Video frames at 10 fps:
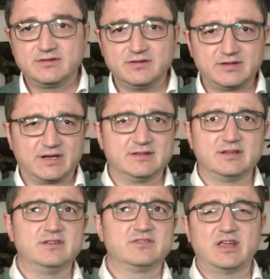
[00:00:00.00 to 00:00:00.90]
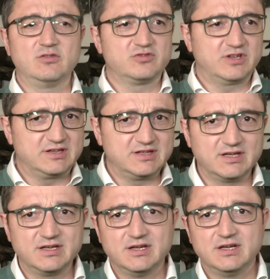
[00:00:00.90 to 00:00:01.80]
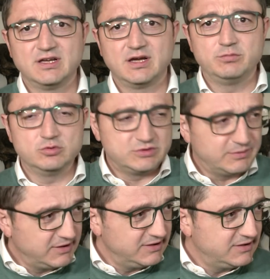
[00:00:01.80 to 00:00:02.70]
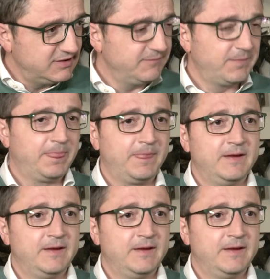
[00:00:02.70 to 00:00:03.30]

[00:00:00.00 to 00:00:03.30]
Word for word: si tratta di sei o sette appuntamenti